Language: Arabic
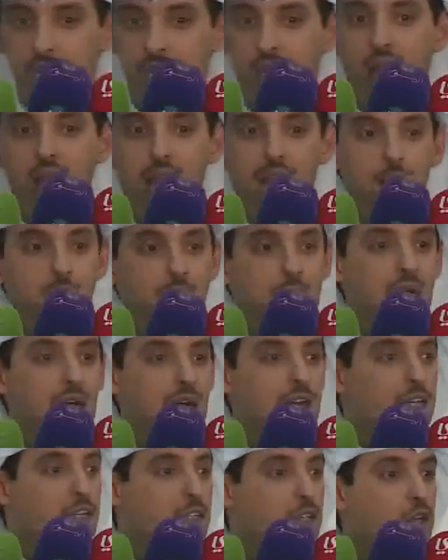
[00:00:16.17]
طالما
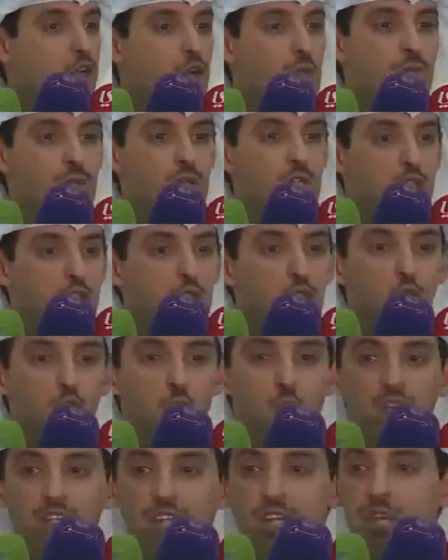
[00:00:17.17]
ما عندكم مشروع
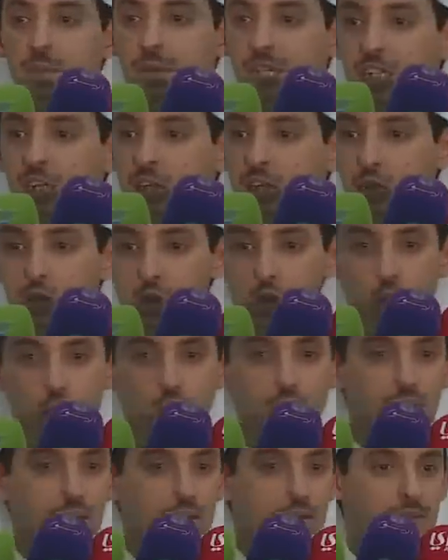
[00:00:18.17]
وطني بديل
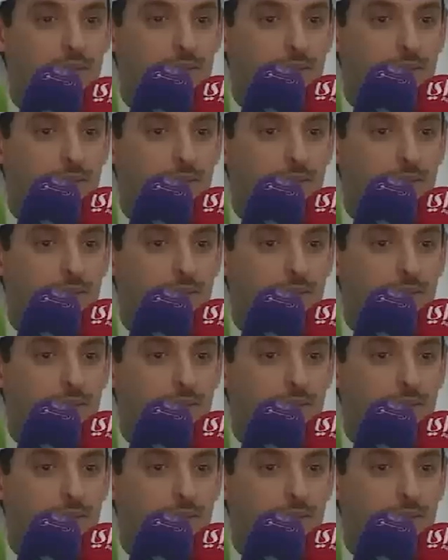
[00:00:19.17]
تطرحونه